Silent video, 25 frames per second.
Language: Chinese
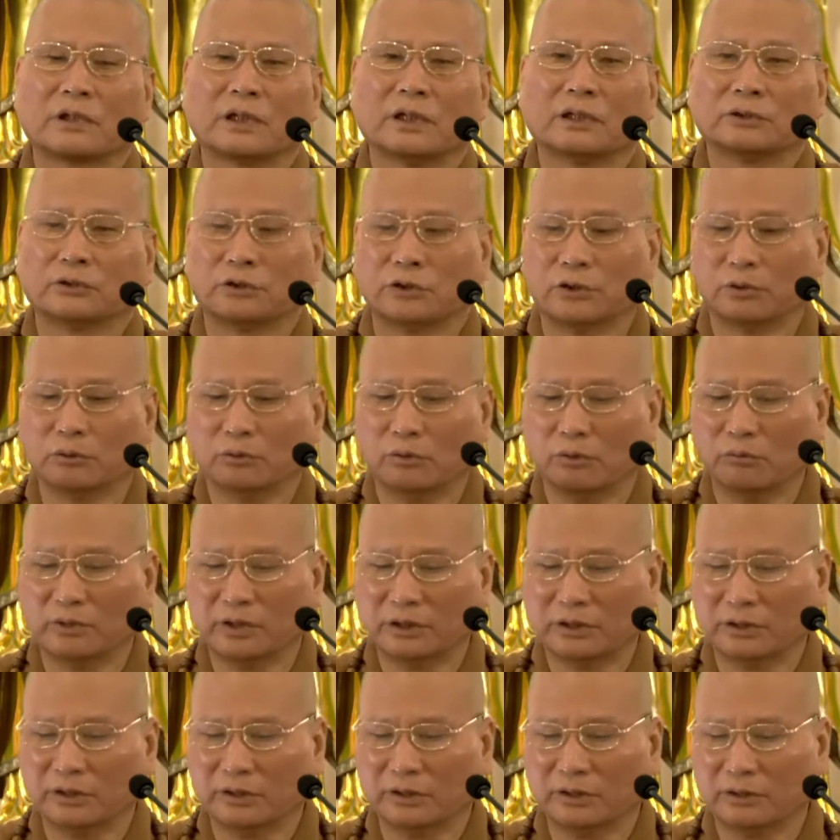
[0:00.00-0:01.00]
啊，所以我
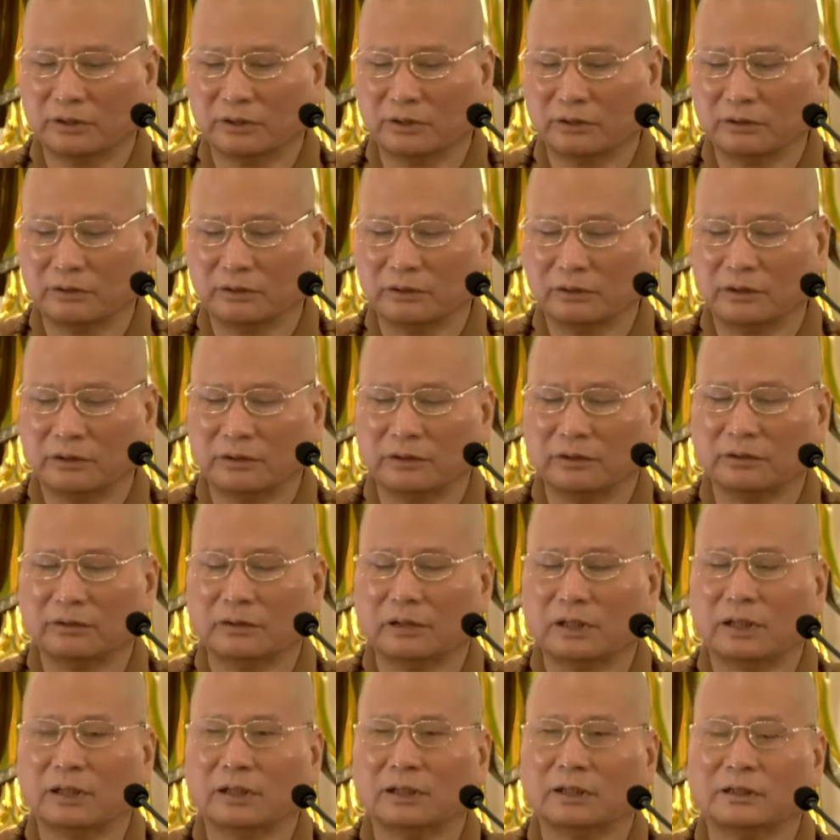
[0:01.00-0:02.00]
们
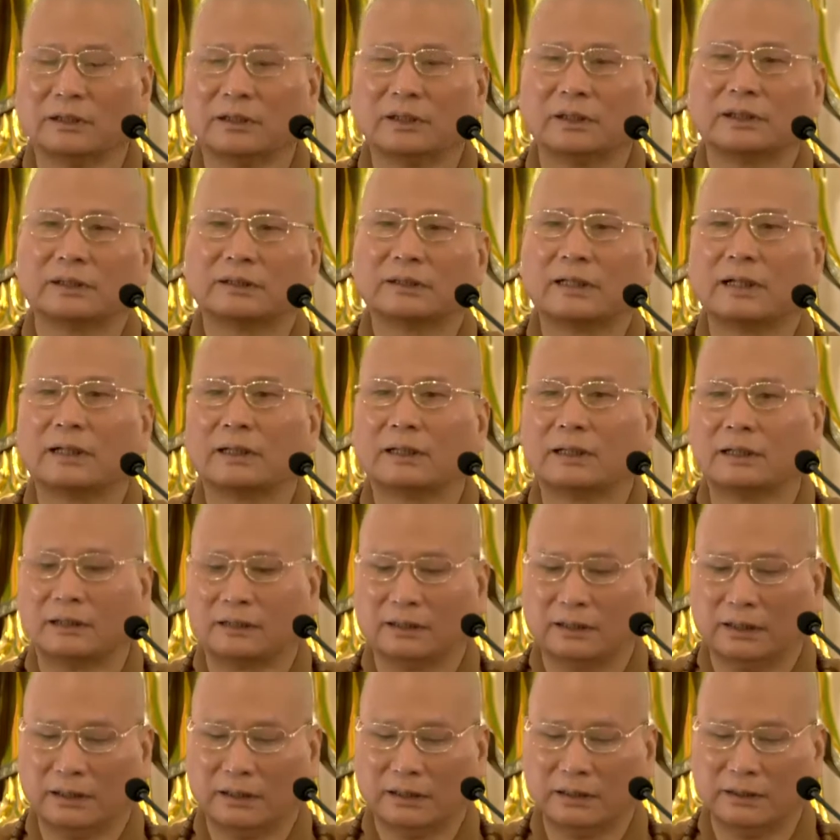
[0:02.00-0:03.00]
啊，应当
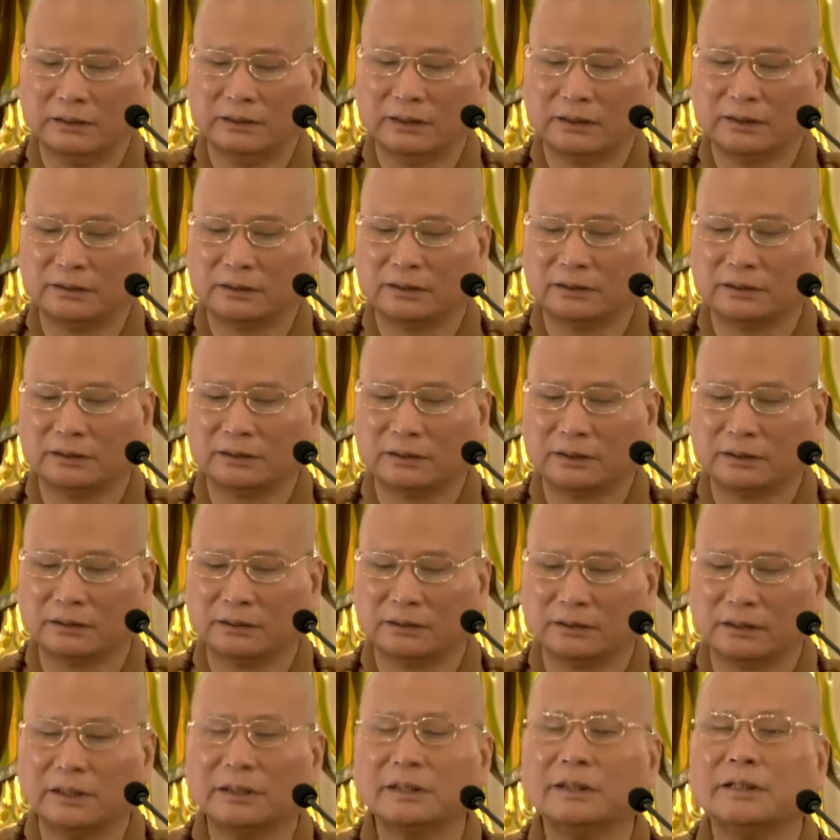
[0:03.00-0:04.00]
啊，认识这
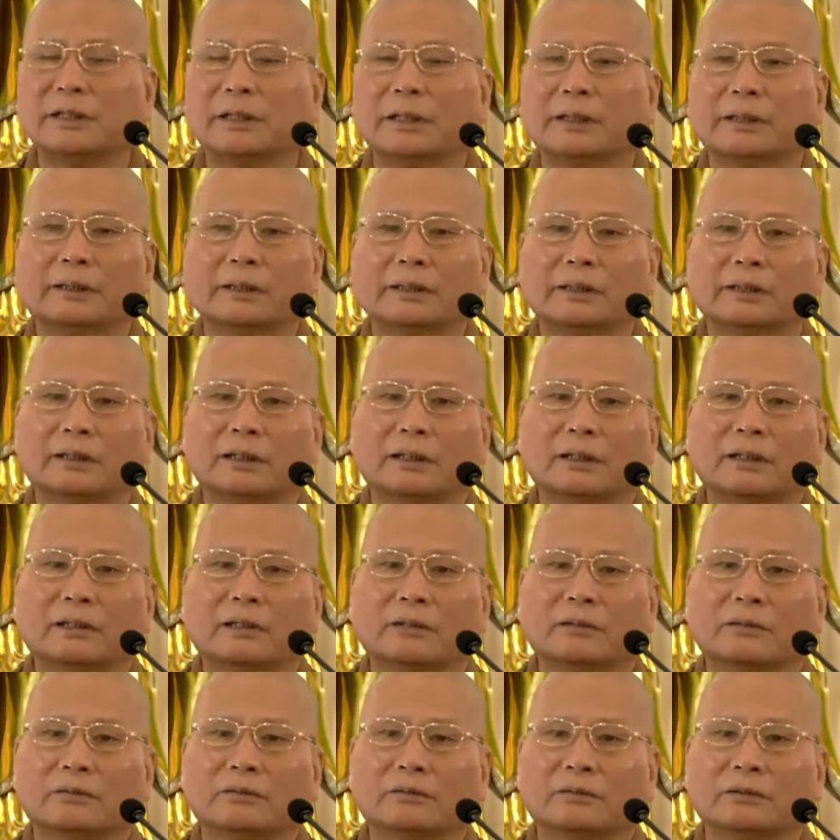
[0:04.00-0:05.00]
个因缘
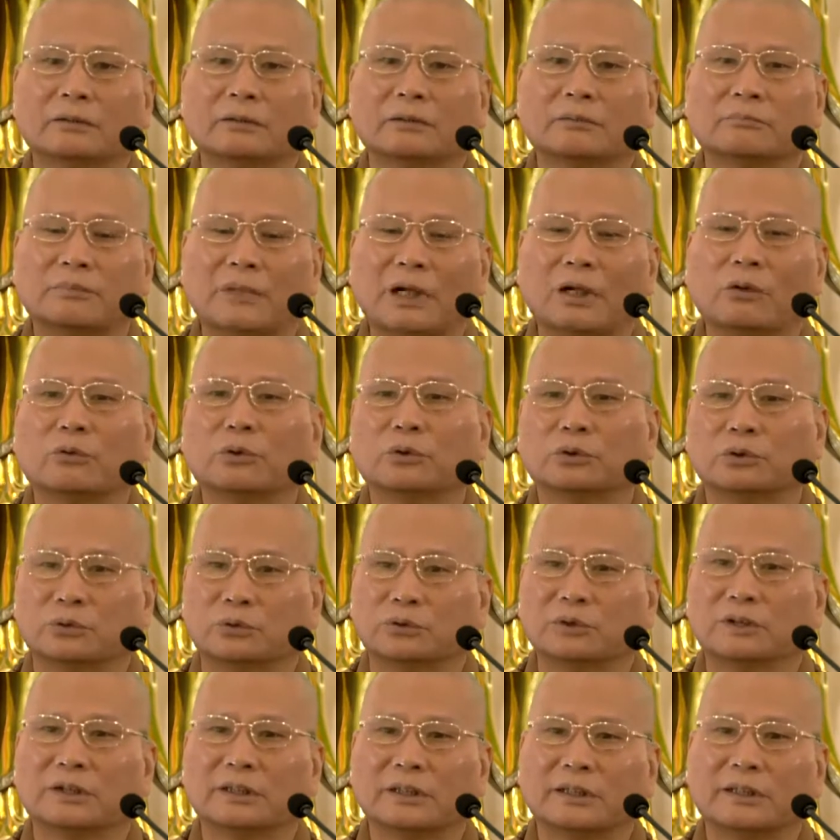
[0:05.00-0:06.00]
啊。把握
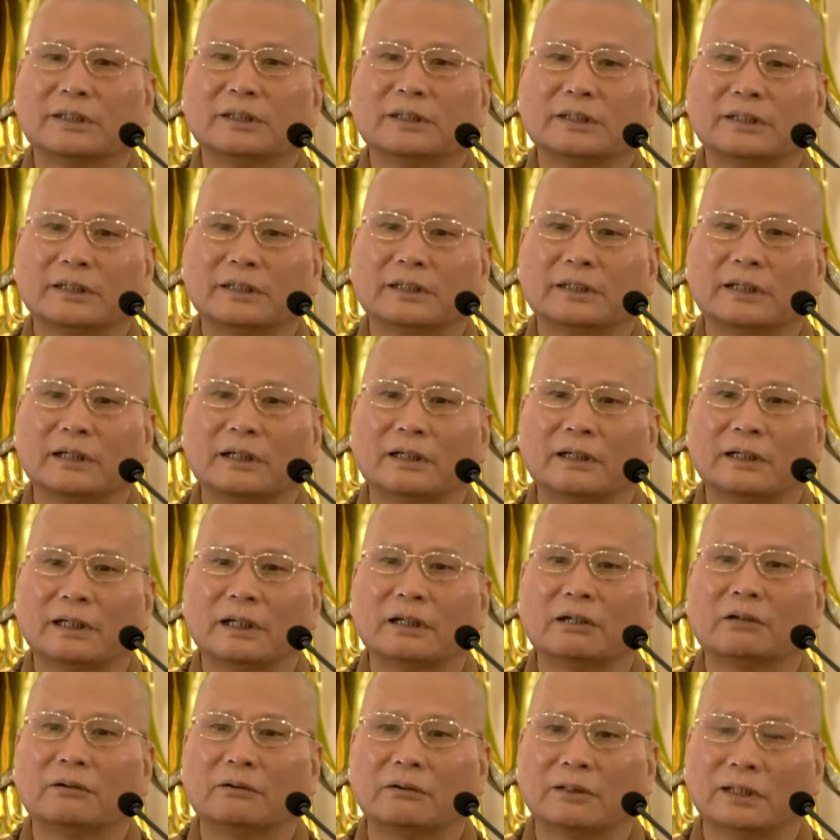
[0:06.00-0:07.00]
住这个因年呐，
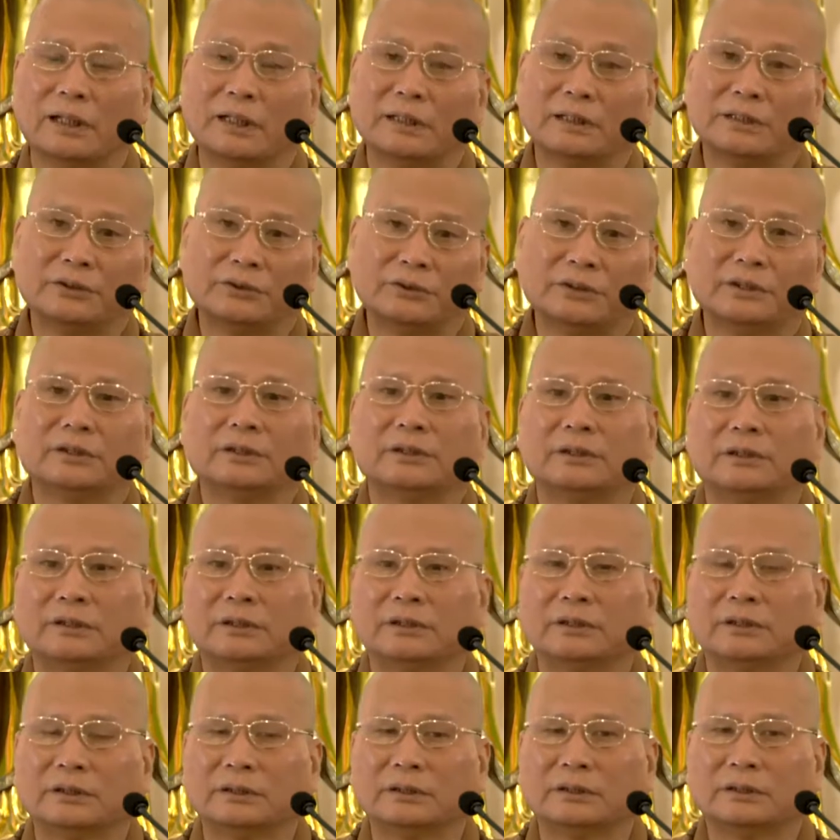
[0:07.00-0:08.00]
好好来学习
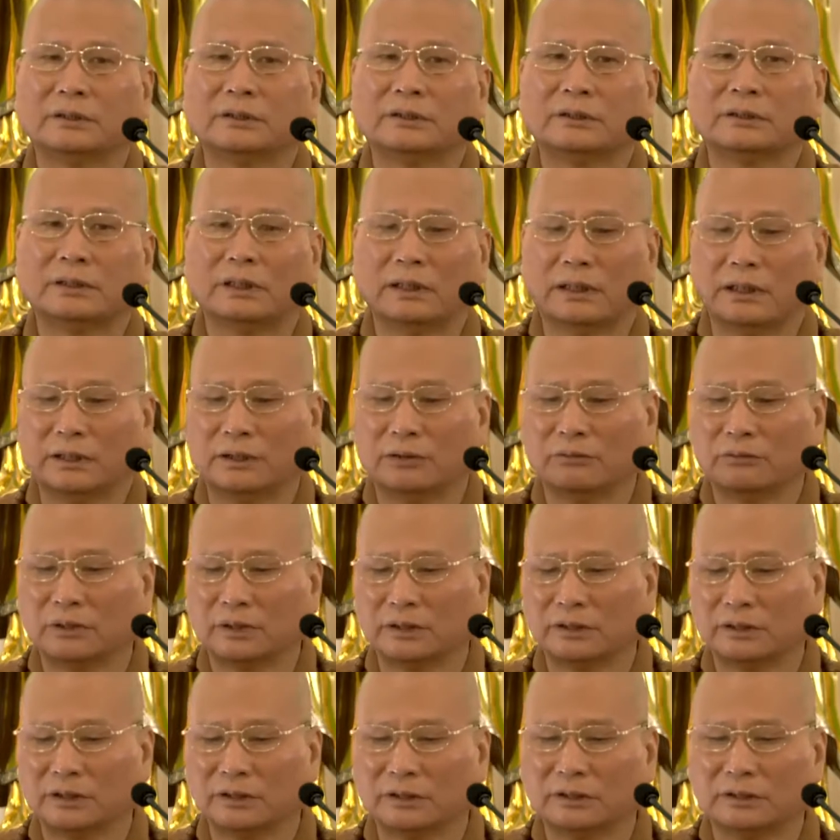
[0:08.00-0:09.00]
啊！因
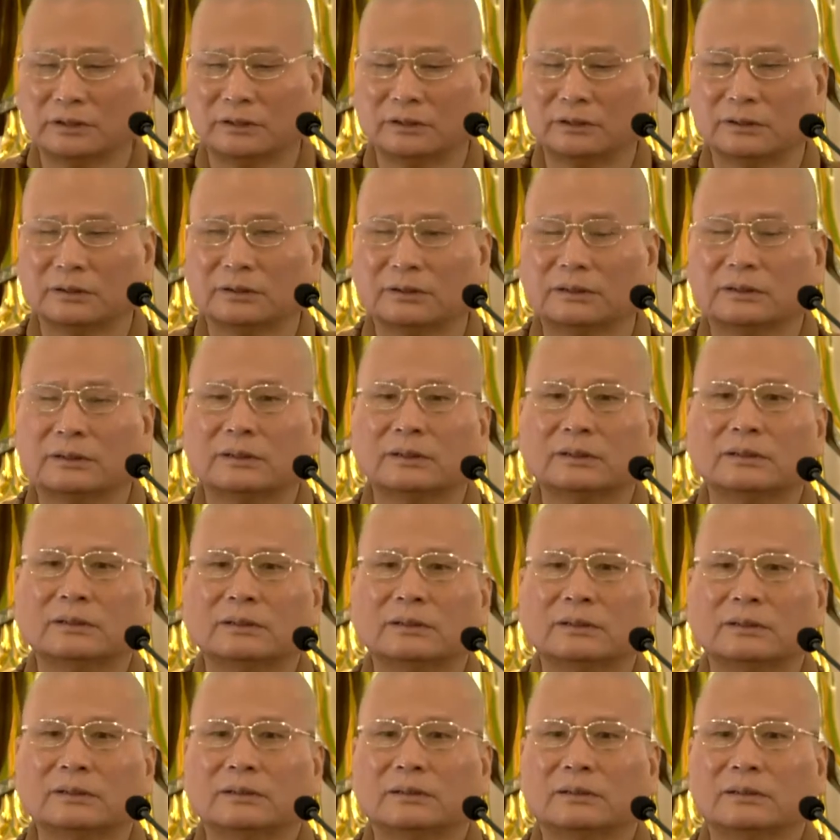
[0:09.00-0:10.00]
为这个
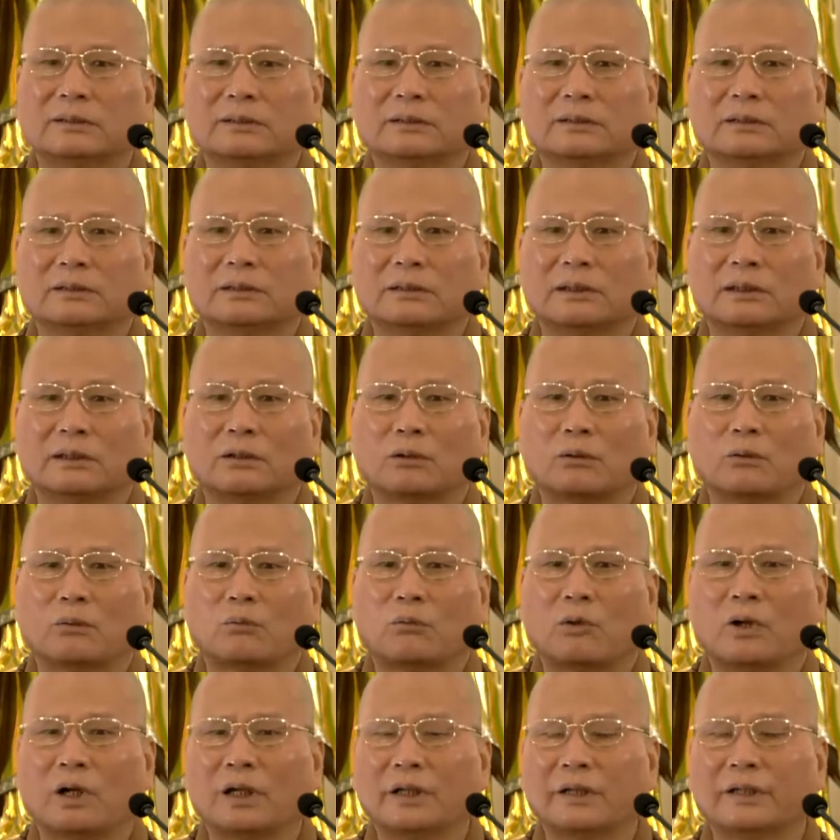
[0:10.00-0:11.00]
啊，
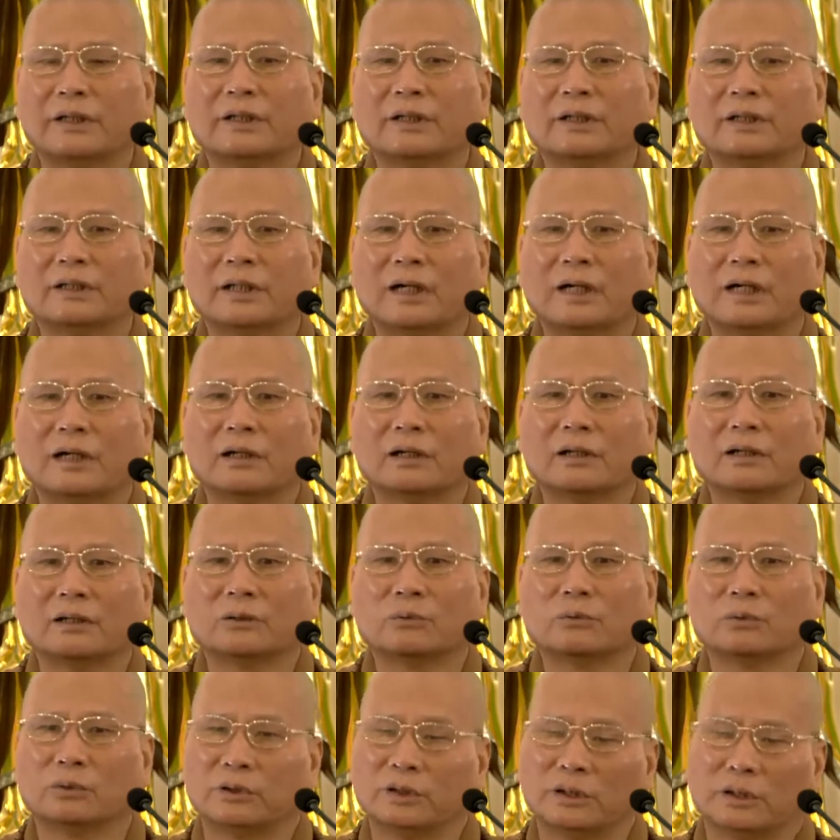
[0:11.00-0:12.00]
光阴呐
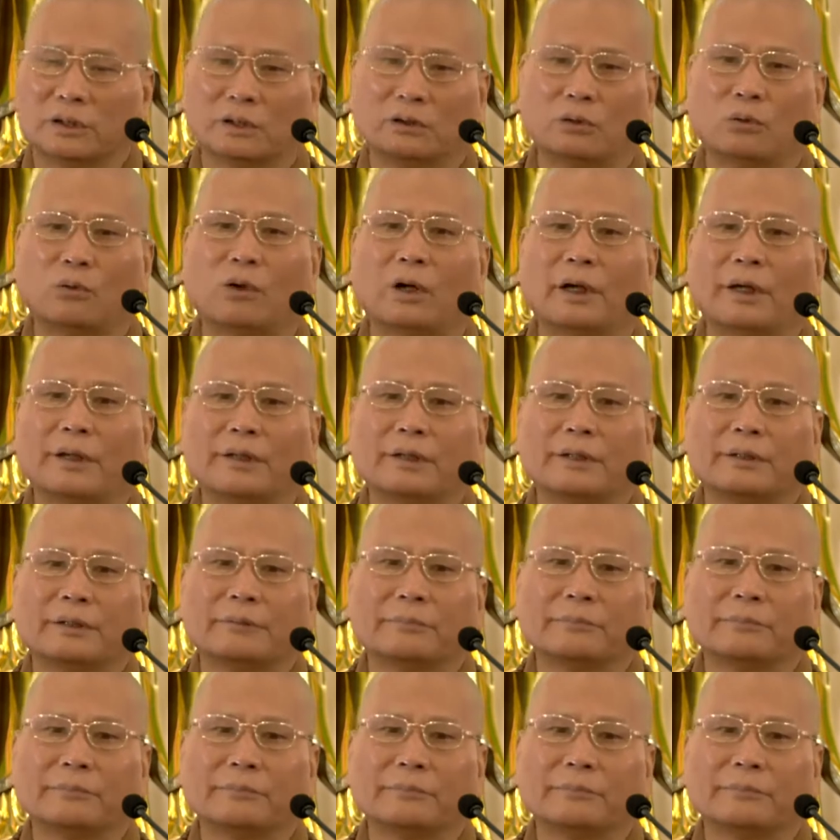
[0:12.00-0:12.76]
过得很快，